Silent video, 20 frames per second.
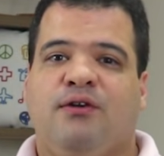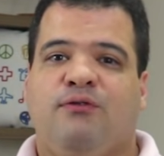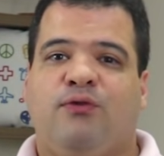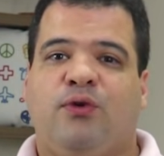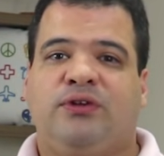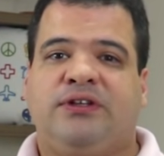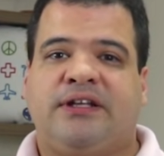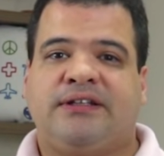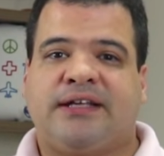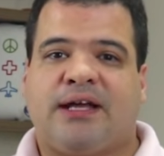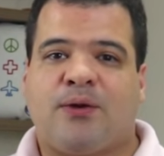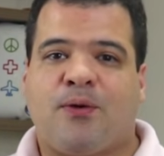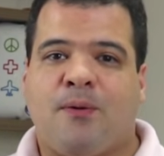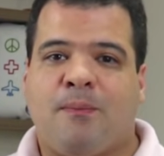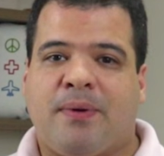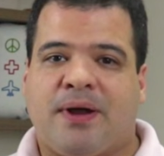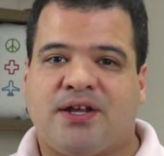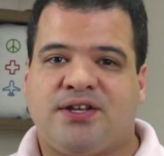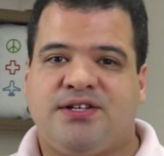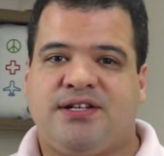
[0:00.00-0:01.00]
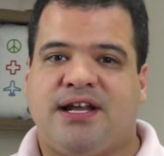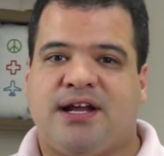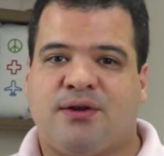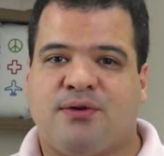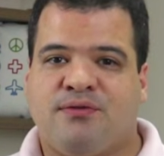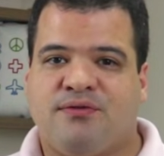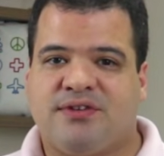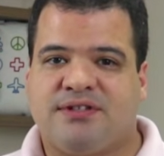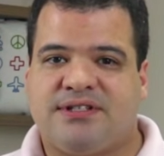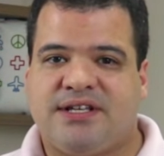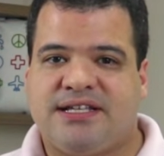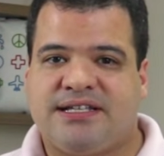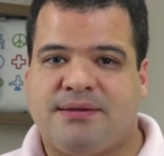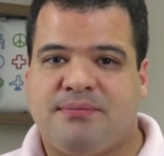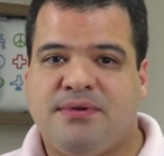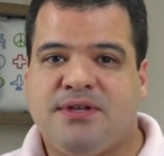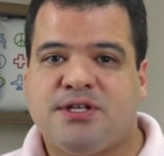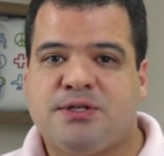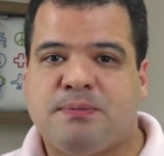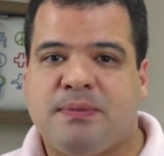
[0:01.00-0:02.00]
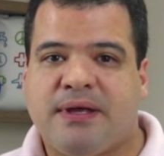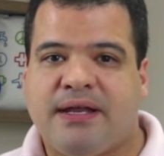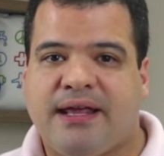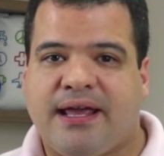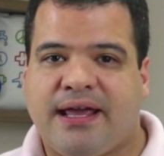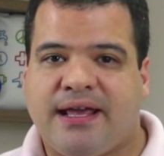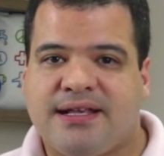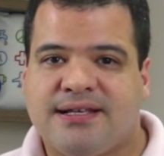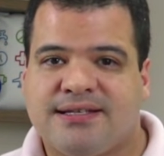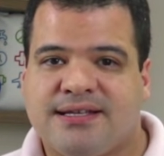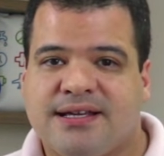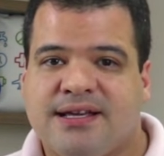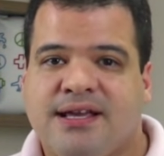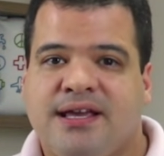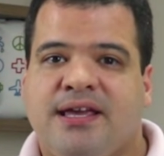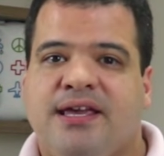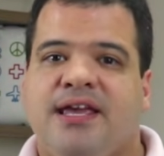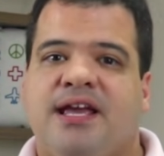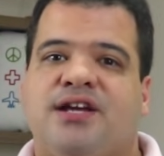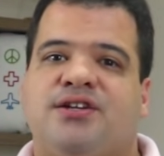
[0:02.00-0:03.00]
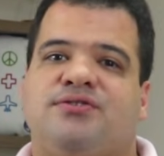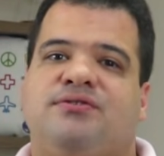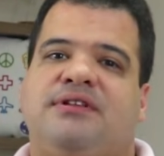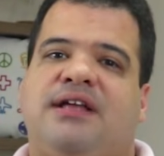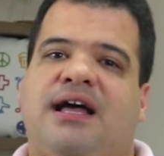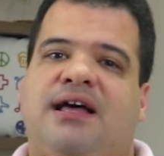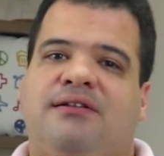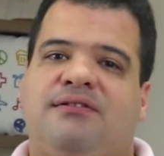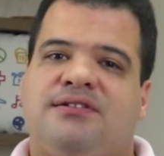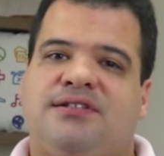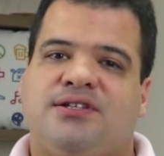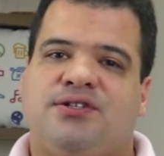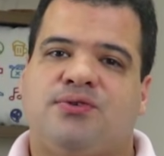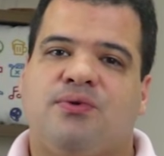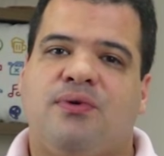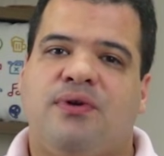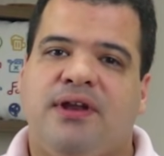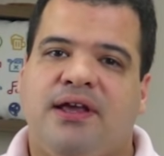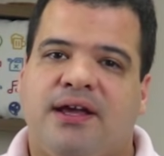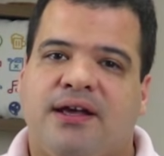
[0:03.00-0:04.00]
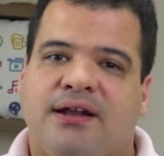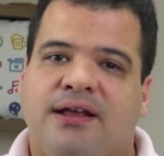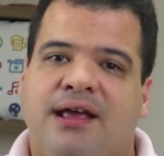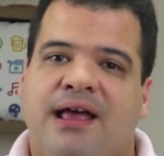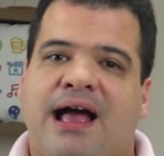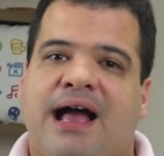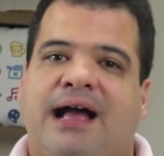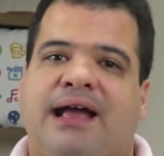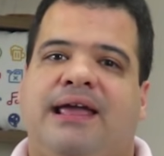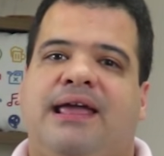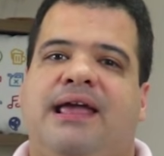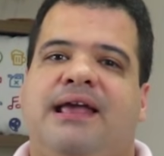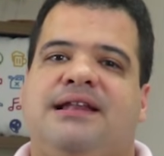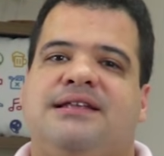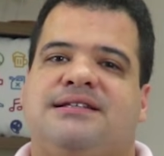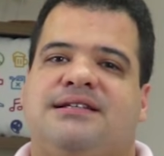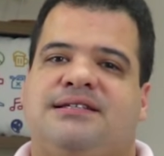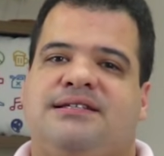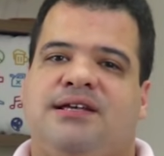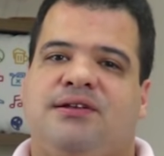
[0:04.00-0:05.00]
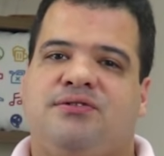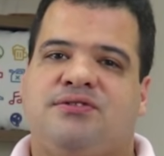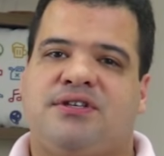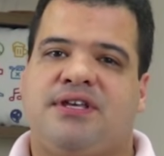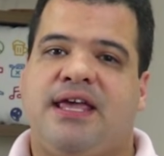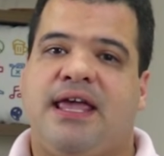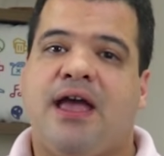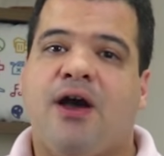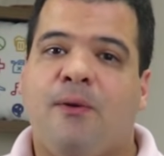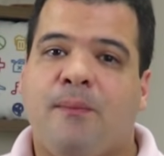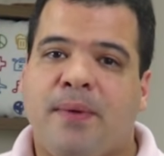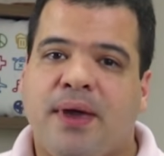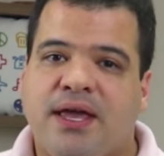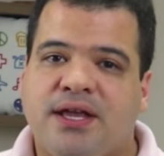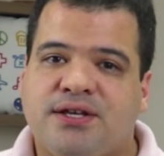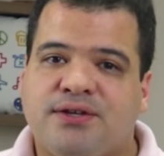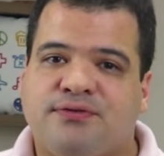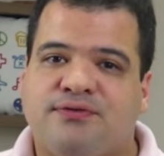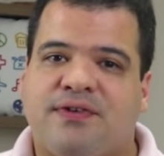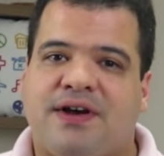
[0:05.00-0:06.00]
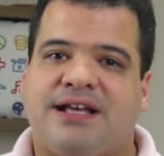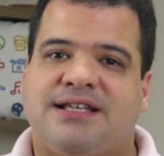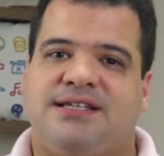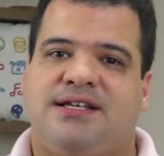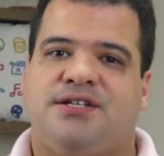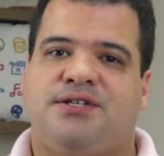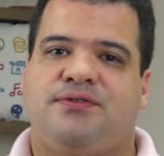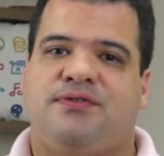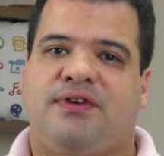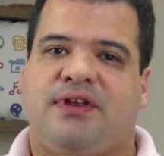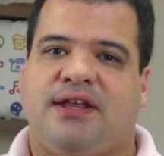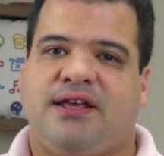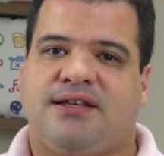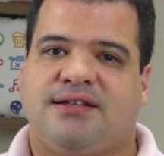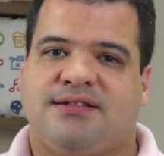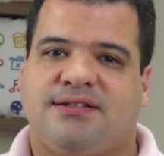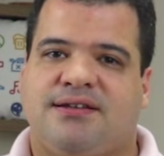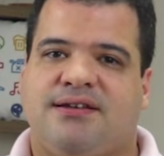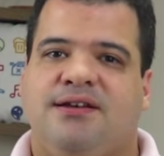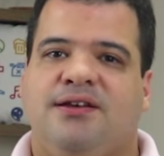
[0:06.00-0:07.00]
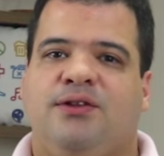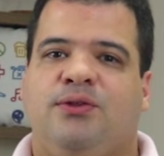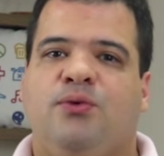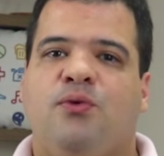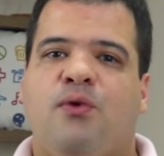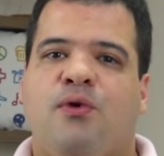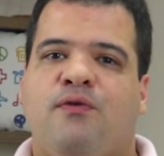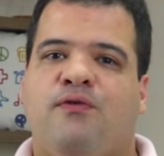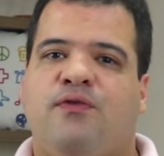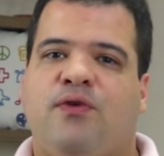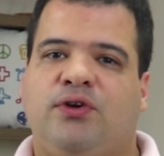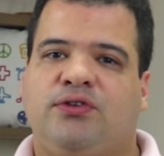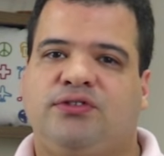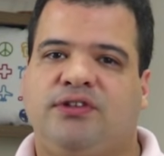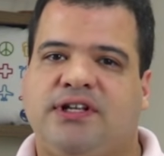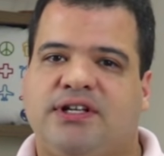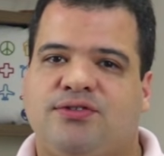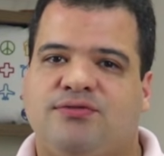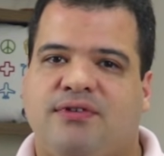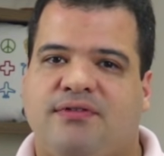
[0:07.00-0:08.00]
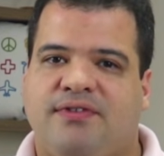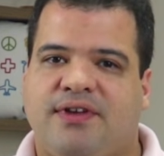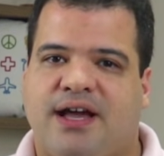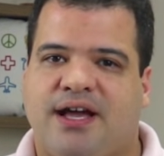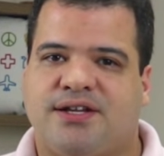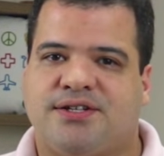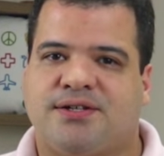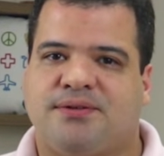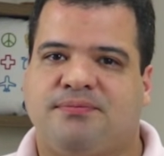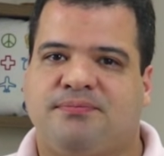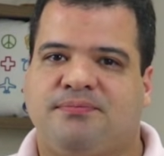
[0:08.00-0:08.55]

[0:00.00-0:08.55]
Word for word: Vou tentar compartilhar com vocês a minha experiência e ajudá-los a escolher aqueles assentos que realmente fazem a diferença no conforto da sua viagem.